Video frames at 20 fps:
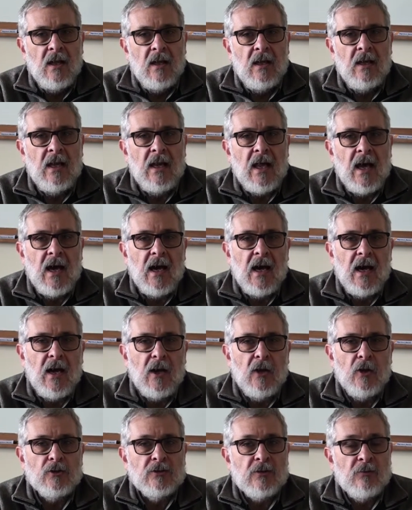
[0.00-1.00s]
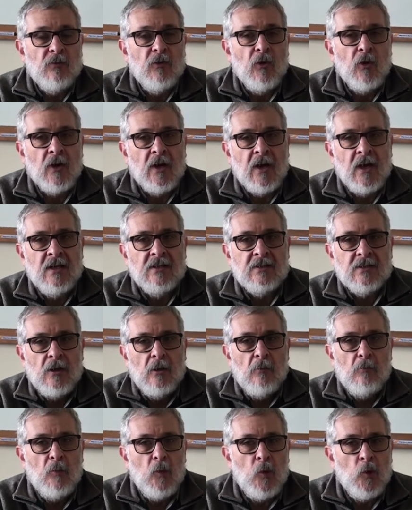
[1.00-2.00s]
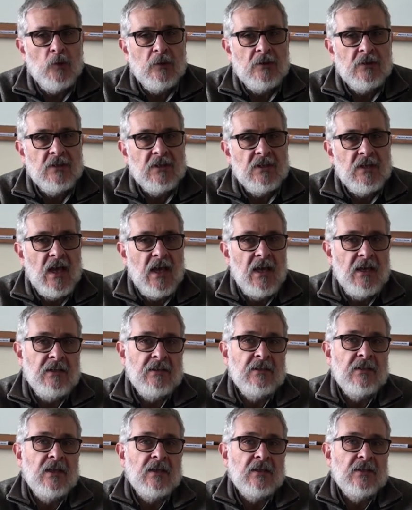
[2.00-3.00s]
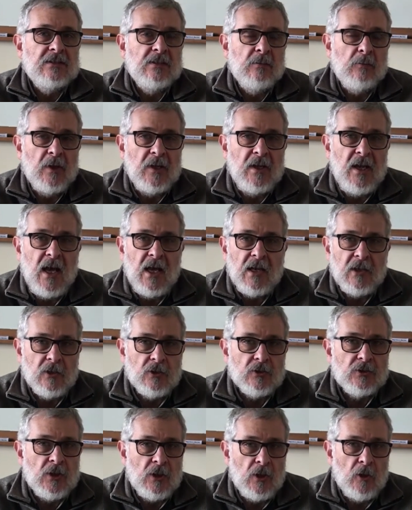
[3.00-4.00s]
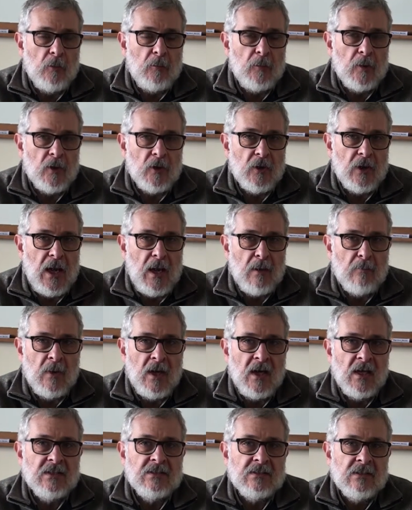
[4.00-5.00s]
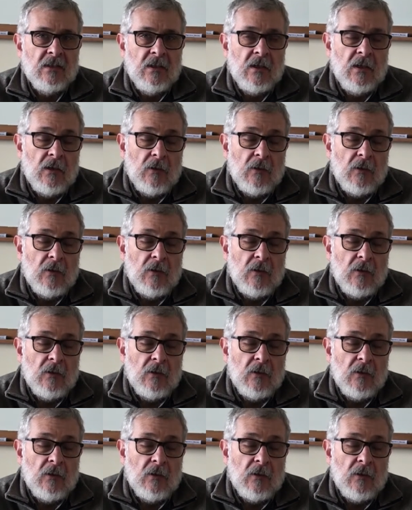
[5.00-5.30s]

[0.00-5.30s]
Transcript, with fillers: los enfoques multi e interdisciplinarios en los programas